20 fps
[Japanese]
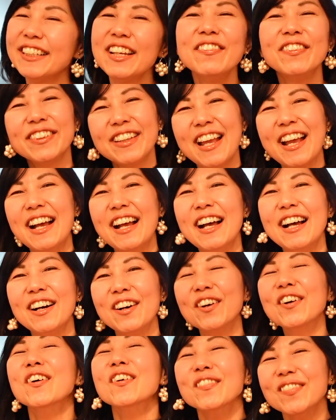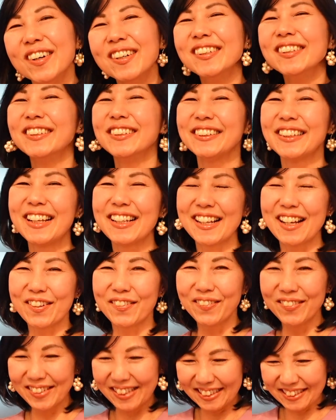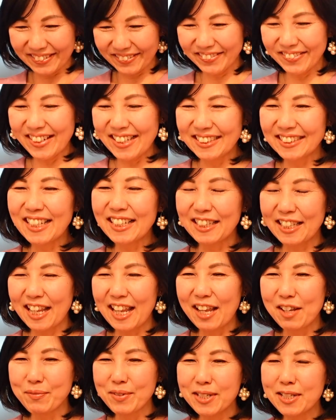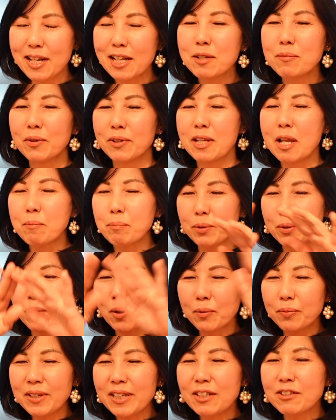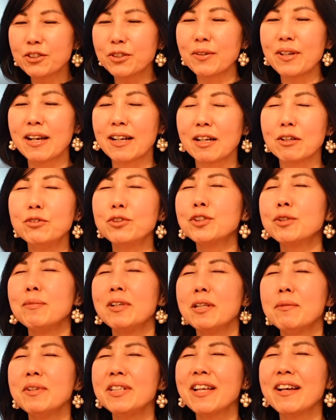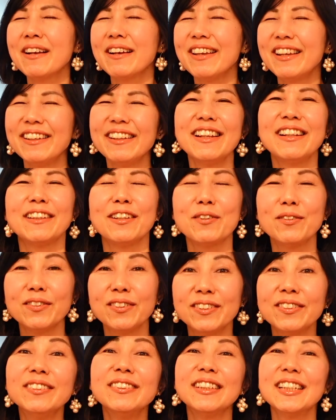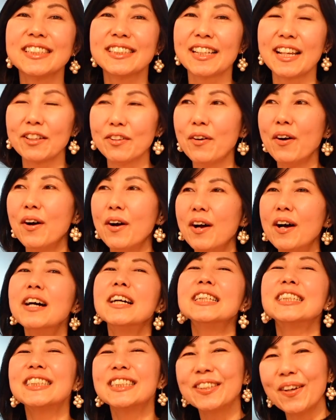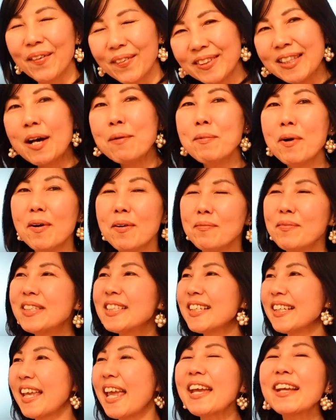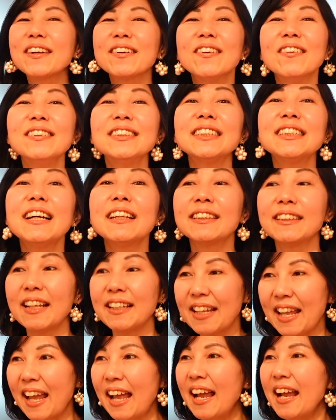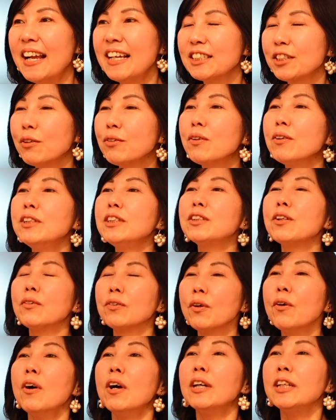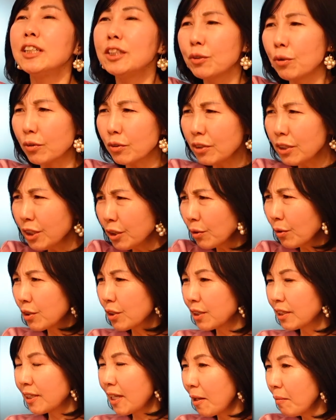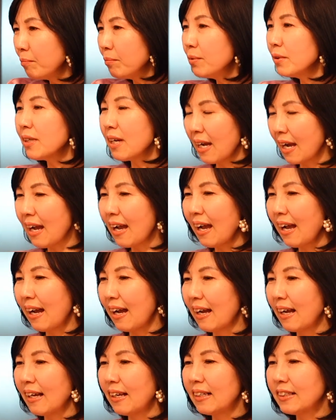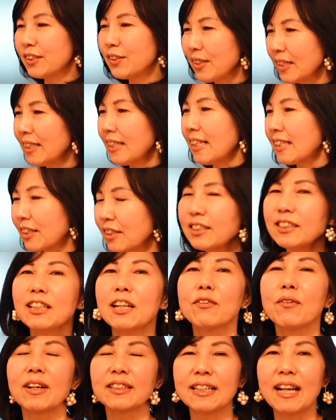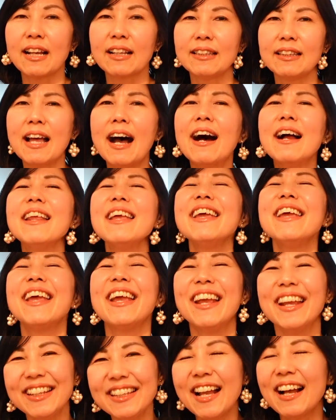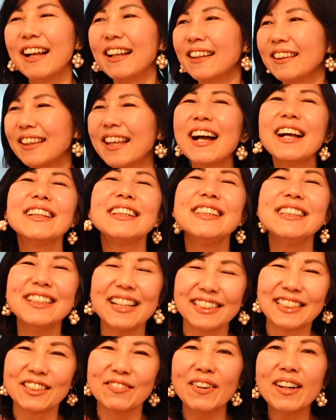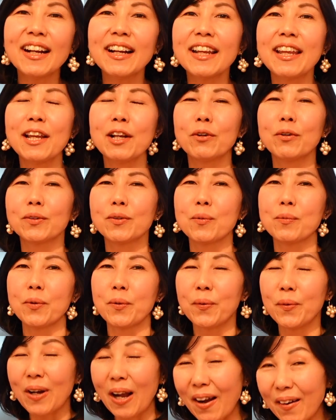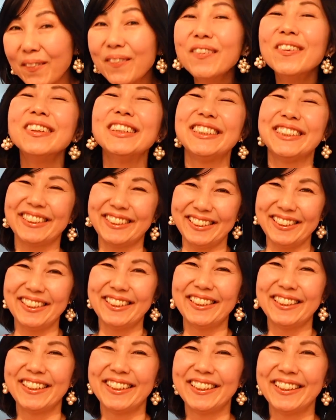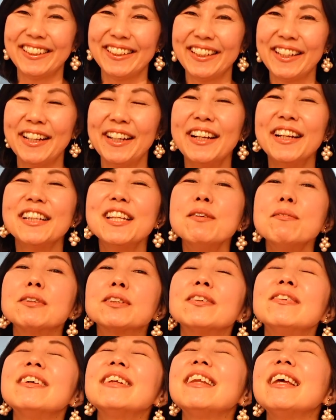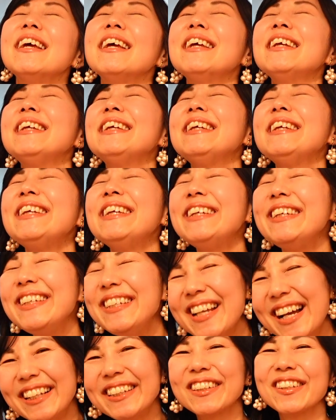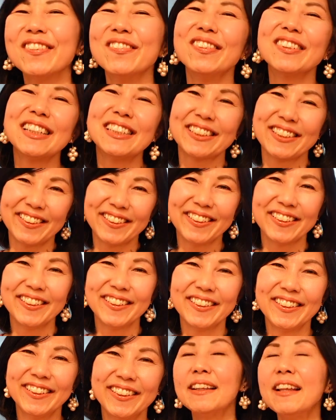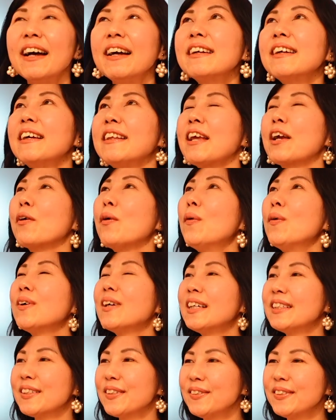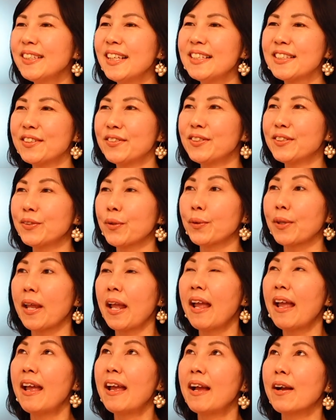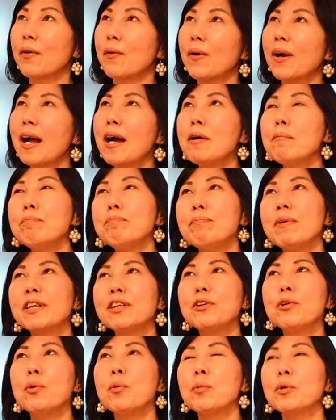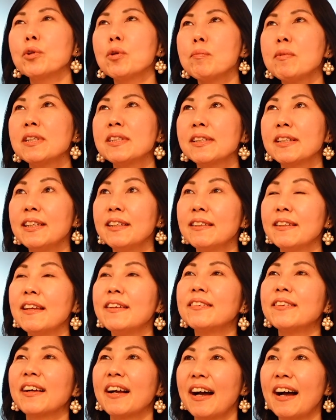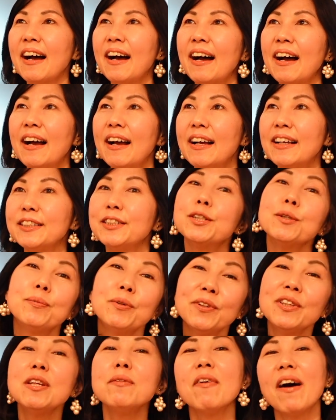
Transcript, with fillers: でもねおなんか婚活応援しててみんなにもねプロフィール書なんか薄めで見たらええねんってよく言うんですけどそんなもん別に結婚したってねその人の一つ一つ全部が好きで好きでとかさなれへんやん他人やし分かれへんことの方が多いしでもそれでいいやんって思うんですよ。なんかね婚活苦戦する人ってこう完璧を求めすぎっていうか自分に